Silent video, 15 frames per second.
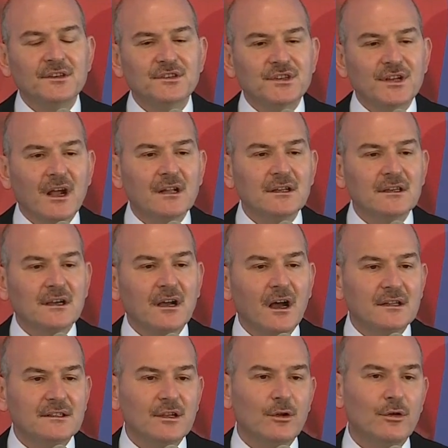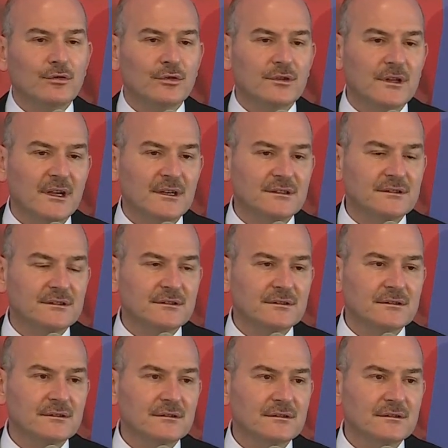kiralık katil örgütlerdir.